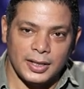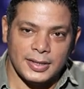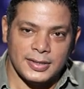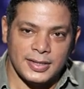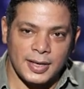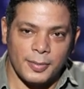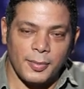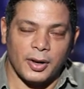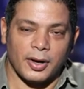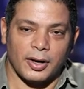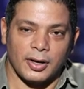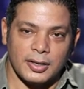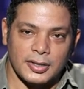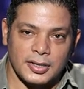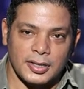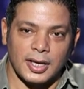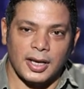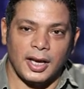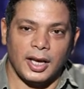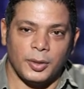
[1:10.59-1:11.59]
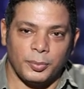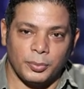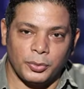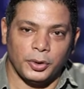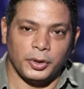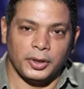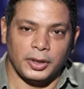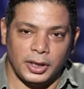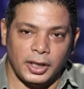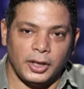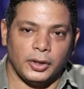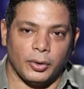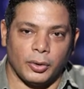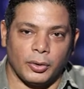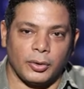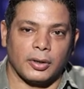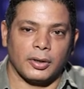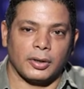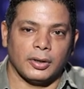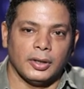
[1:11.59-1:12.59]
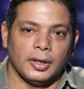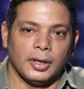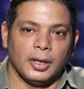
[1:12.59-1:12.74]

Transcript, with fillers: السمه الرئيسيه لبتوع التيك توك